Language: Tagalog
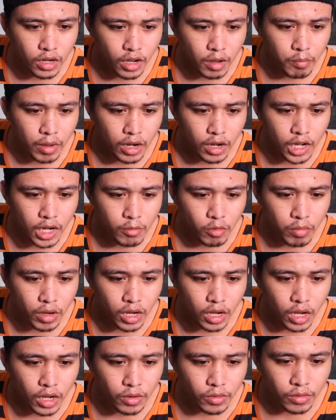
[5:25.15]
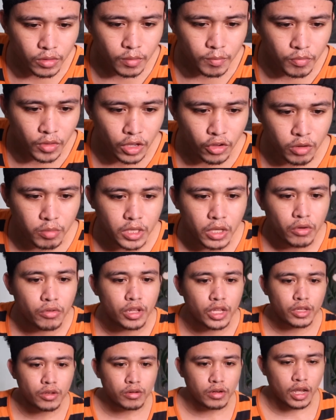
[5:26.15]
nga palid ang pagkaon ingon bitaw ko
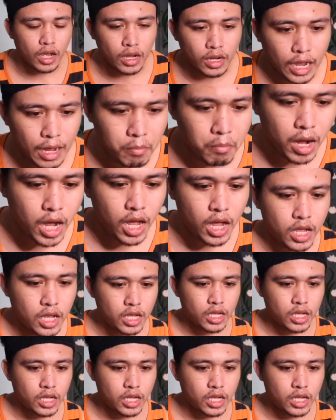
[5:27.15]
ninyo da gaba